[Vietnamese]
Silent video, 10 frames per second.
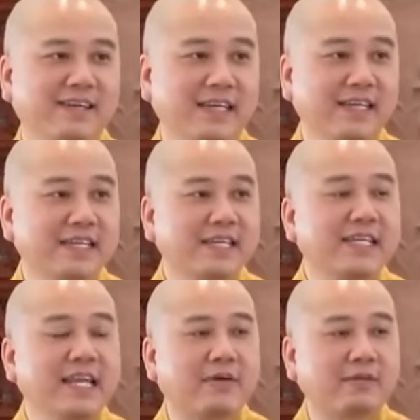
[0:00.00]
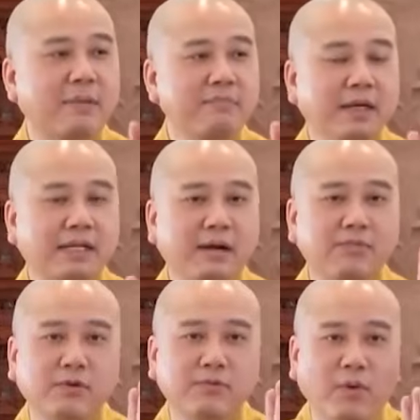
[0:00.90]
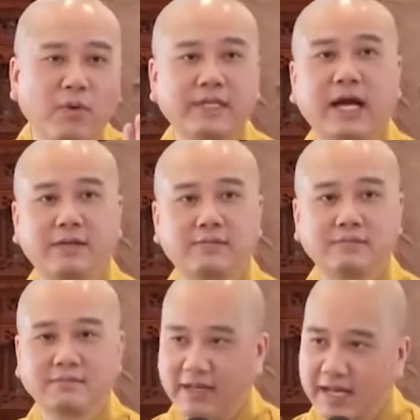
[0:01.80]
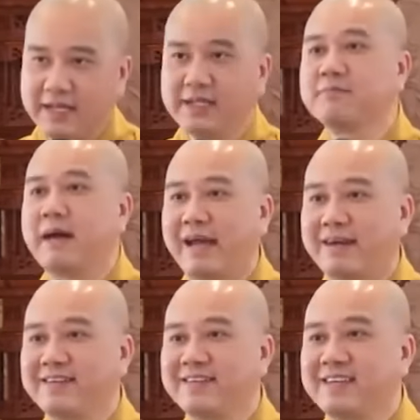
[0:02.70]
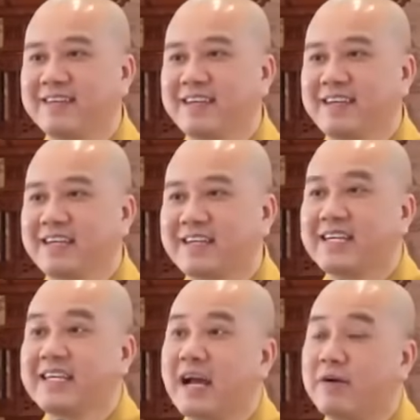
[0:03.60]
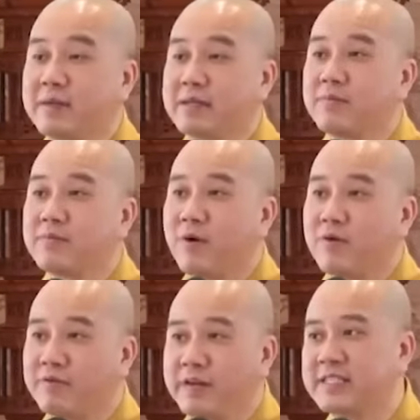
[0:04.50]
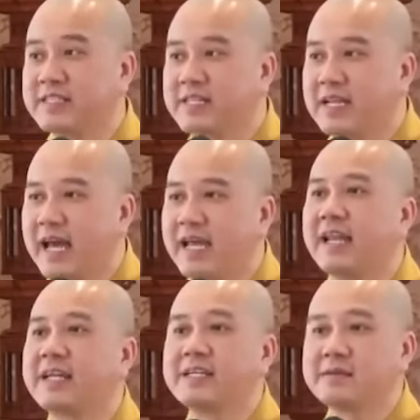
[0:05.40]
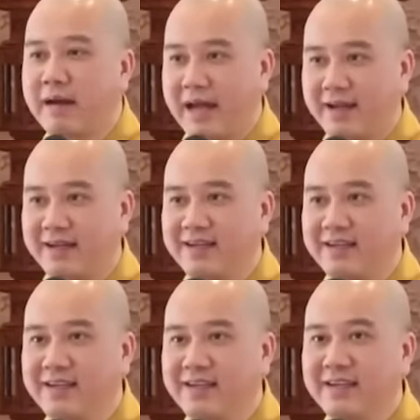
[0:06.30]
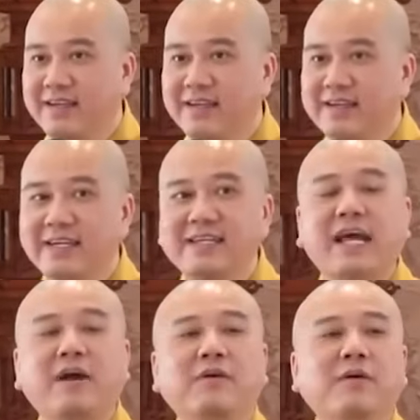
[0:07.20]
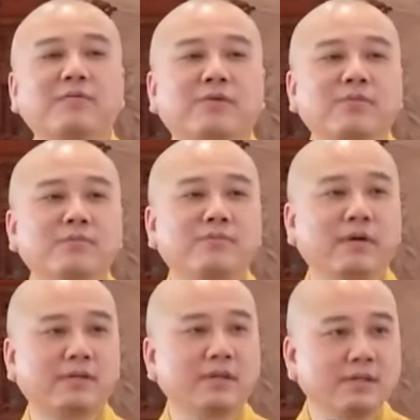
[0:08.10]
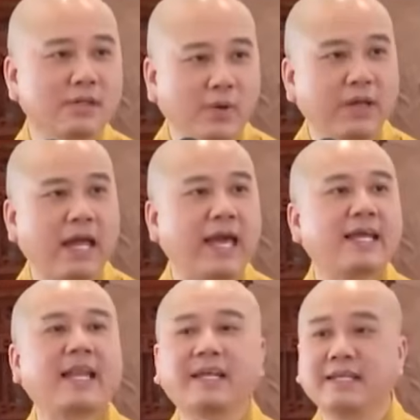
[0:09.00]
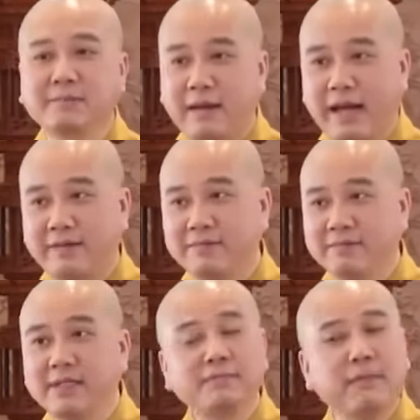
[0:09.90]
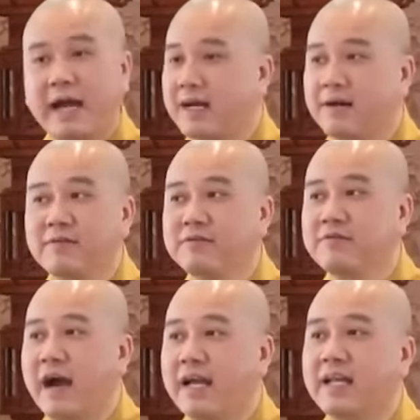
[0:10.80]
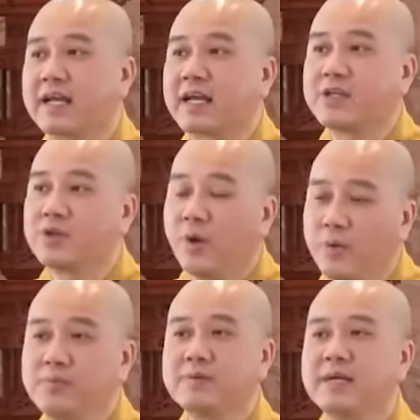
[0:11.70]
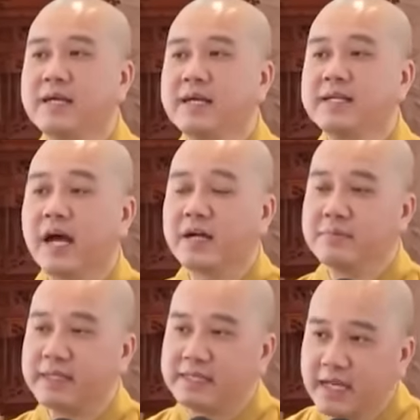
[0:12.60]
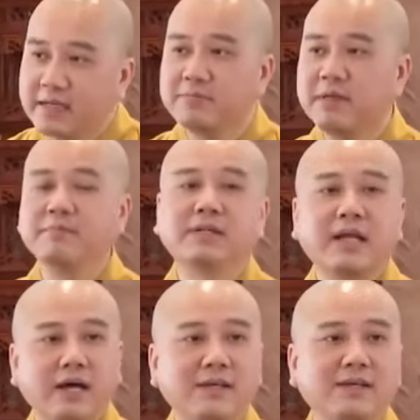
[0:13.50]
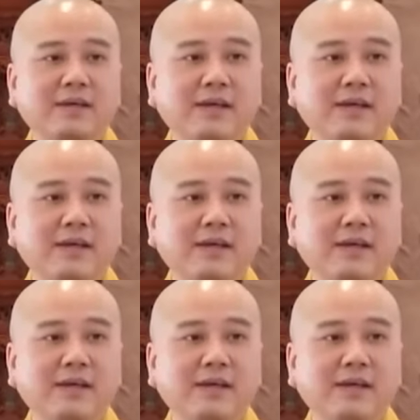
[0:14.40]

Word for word: vậy thì khi nào tâm mình không có buồn giận là niết bàn khi nào mình không còn phiền trách ai là niết bàn khi nào không có tức tối ai là niết bàn niết bàn không phải là cái chốn đợi mình chết mình mới tới